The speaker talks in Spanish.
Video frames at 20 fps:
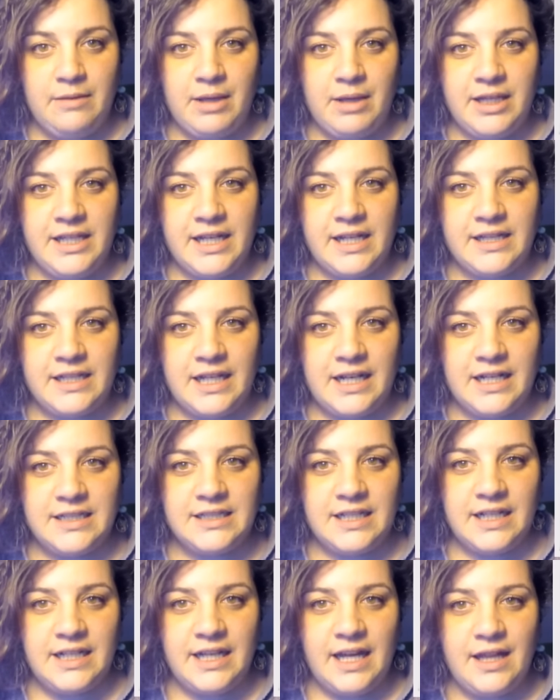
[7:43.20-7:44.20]
Y mediante la
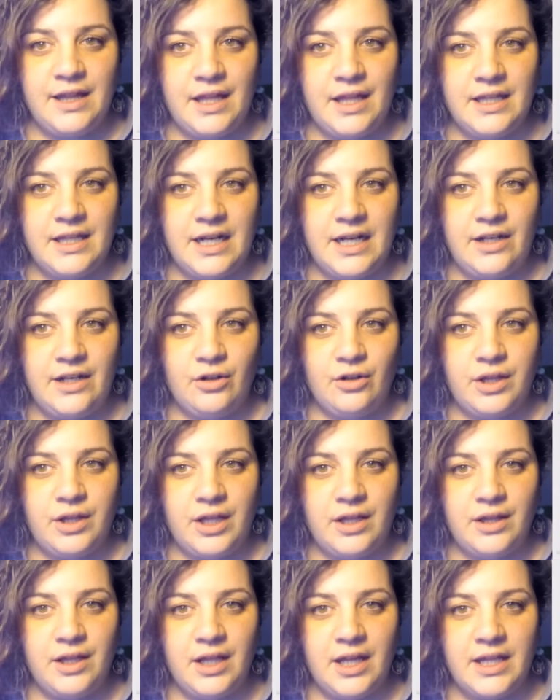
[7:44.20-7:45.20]
enseñanza de la
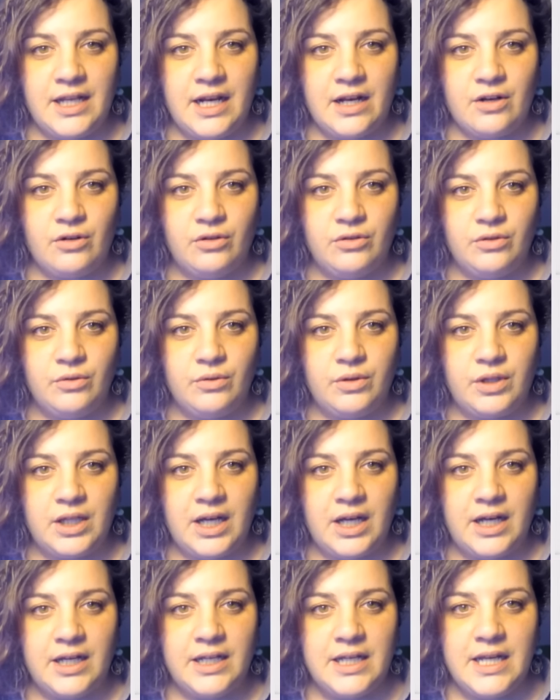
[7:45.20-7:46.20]
inocencia de la
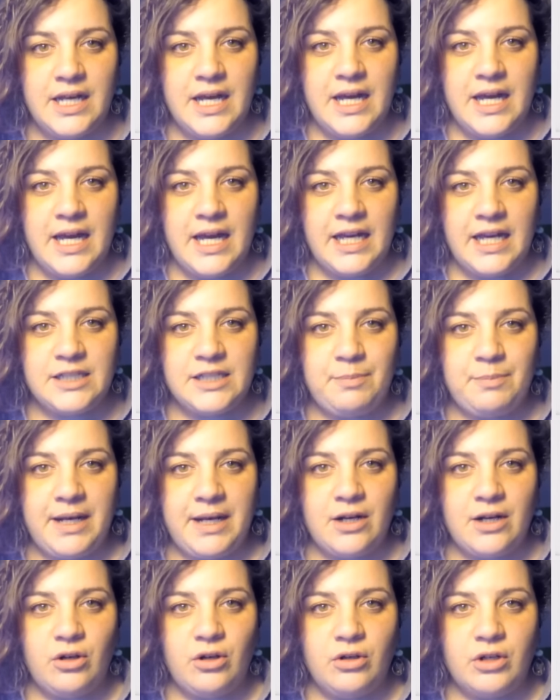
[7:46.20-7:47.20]
conducta,
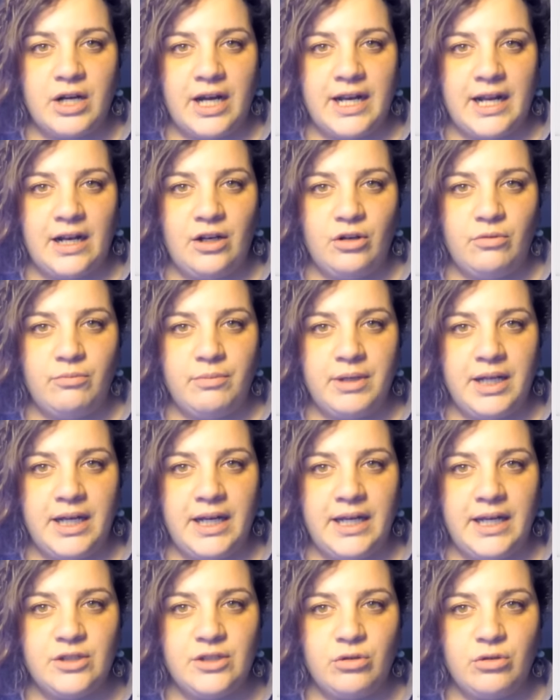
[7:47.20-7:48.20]
espera colocar al
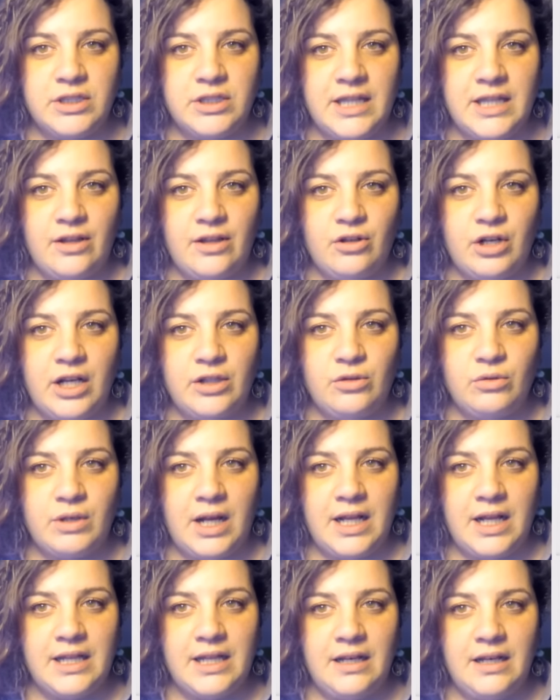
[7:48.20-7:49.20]
hombre en su estado
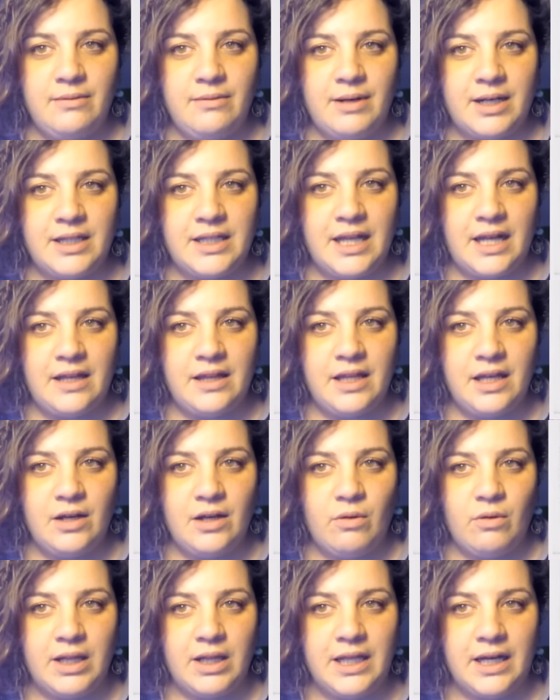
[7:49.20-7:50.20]
natural de libertad e
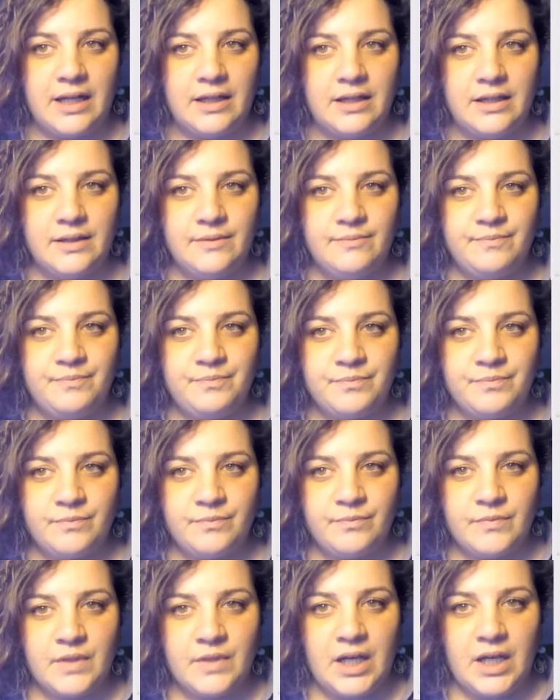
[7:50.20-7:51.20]
igualdad.
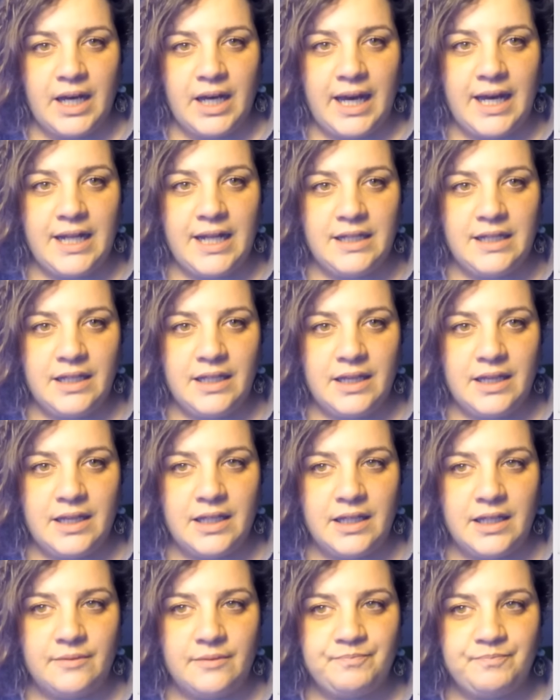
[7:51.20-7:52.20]
Él
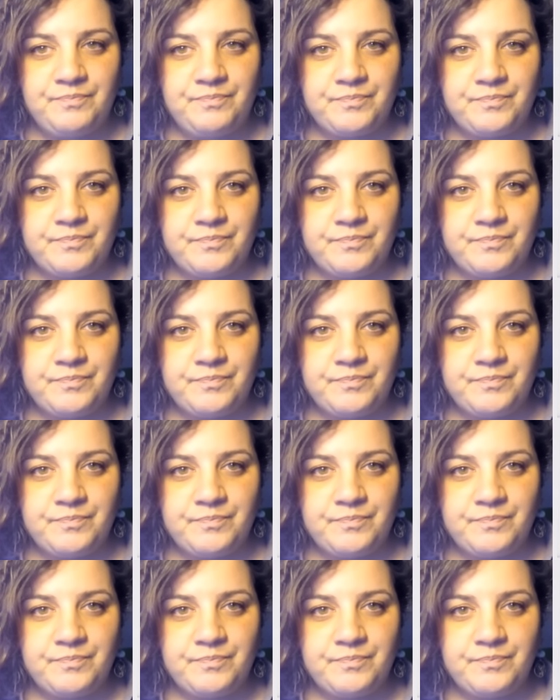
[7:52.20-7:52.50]
dice,